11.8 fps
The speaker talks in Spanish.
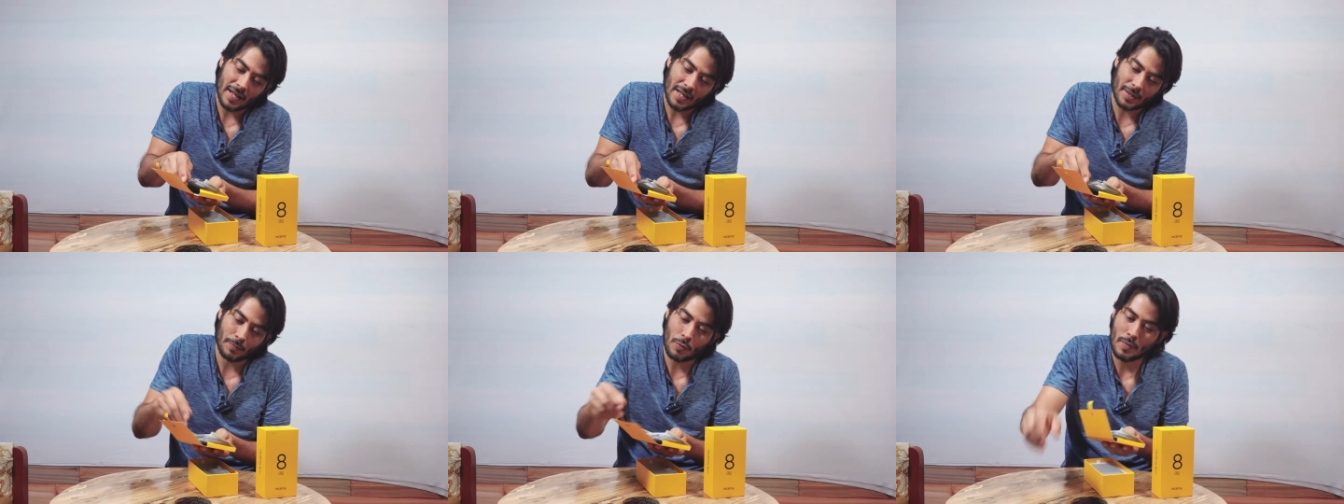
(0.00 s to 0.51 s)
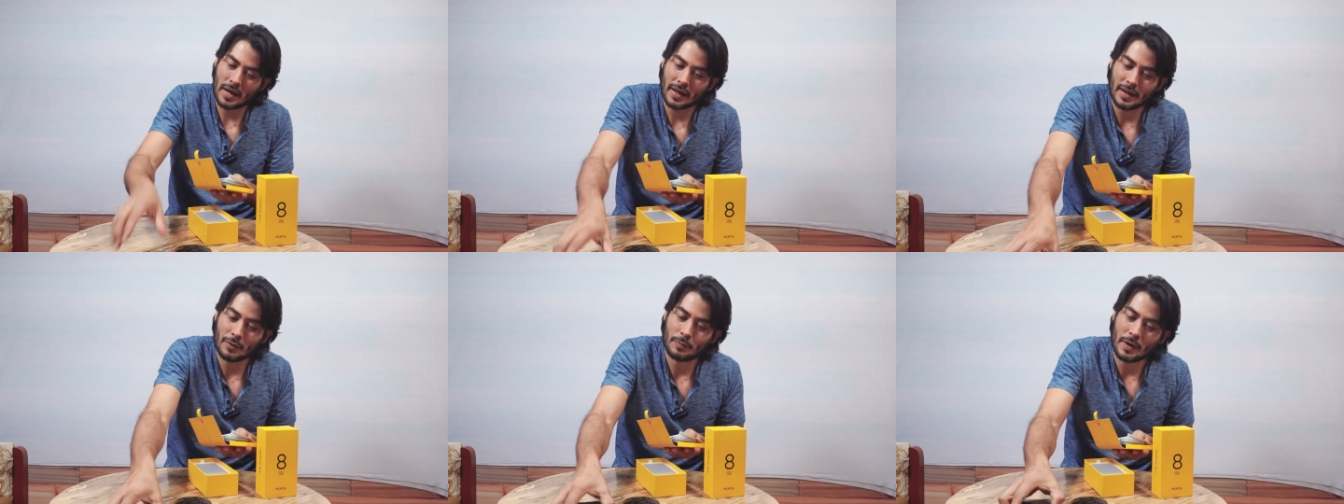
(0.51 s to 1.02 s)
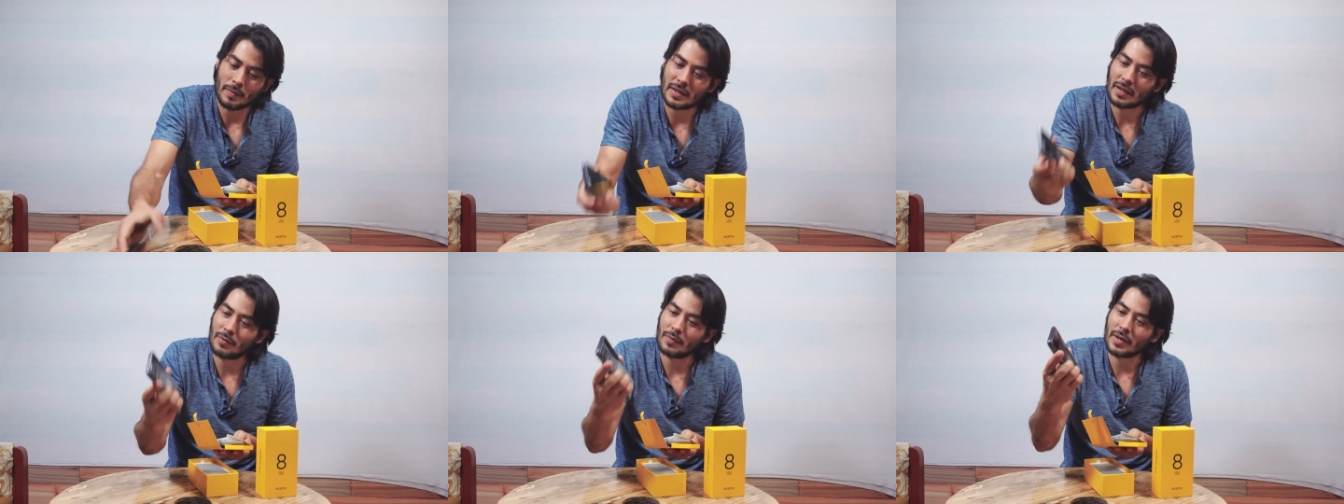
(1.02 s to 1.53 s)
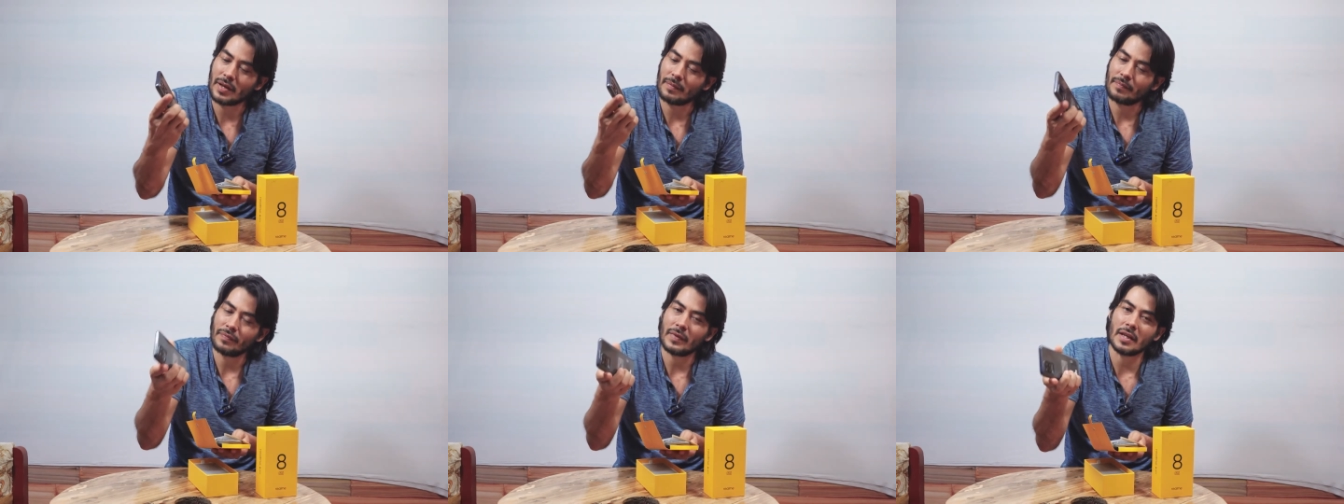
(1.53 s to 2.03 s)
espuma que nos permite
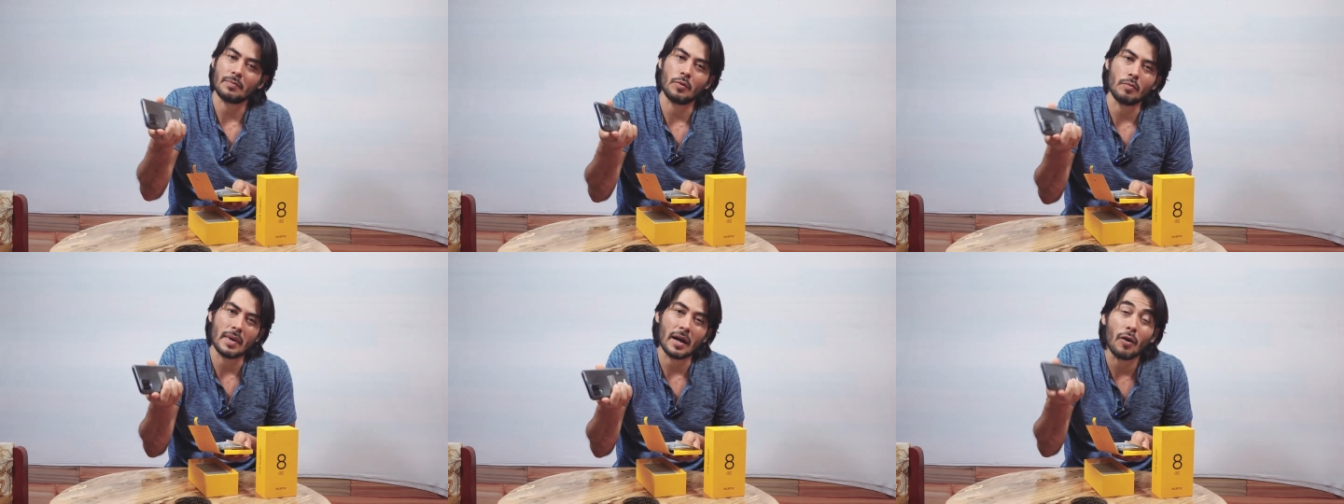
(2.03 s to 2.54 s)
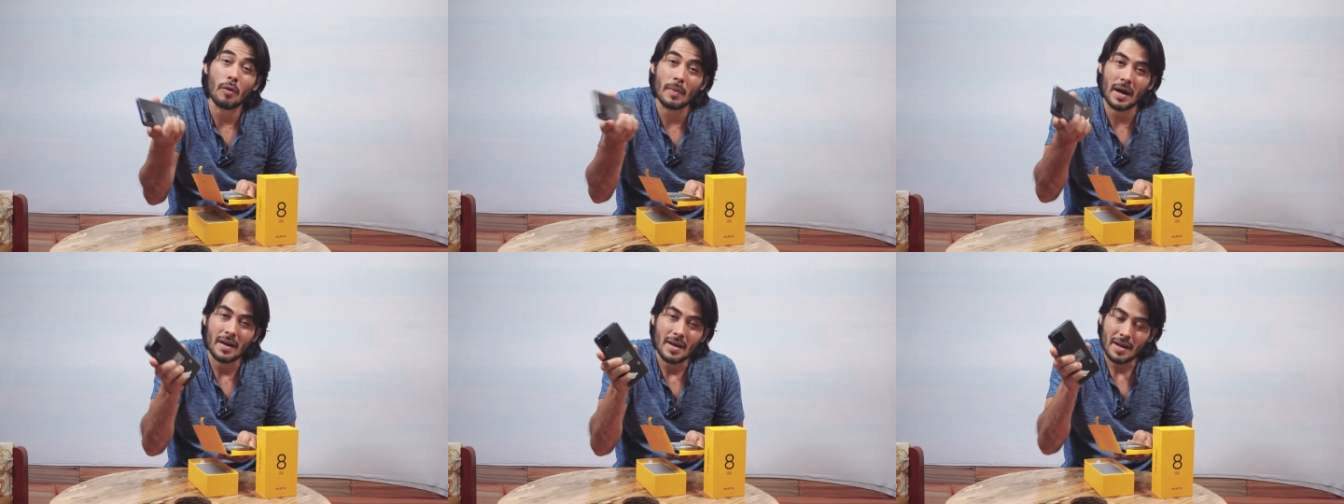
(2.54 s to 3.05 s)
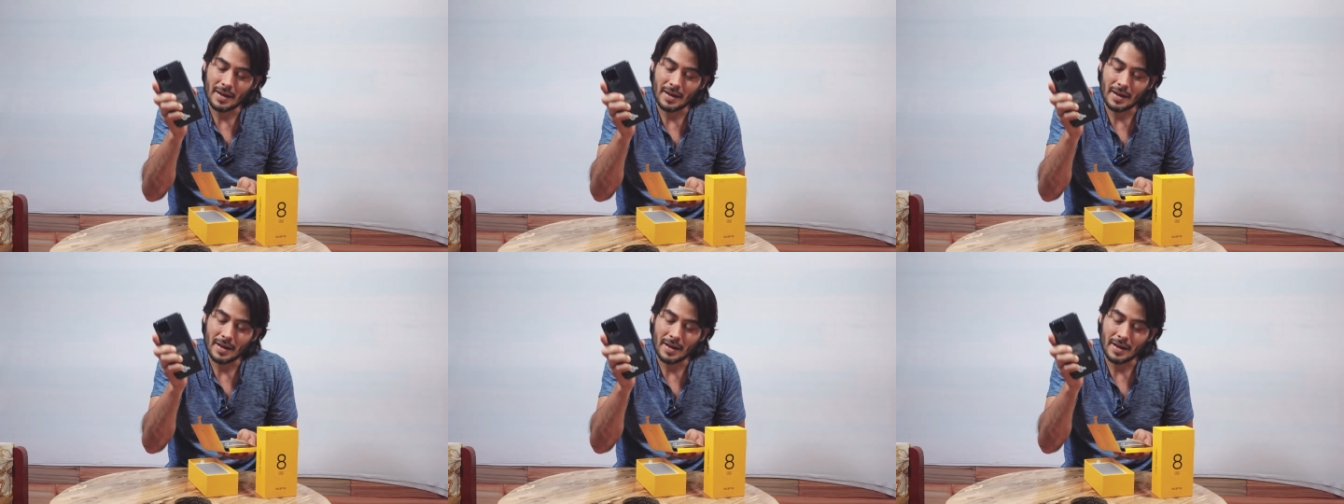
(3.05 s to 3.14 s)
cubrir, espuma goma,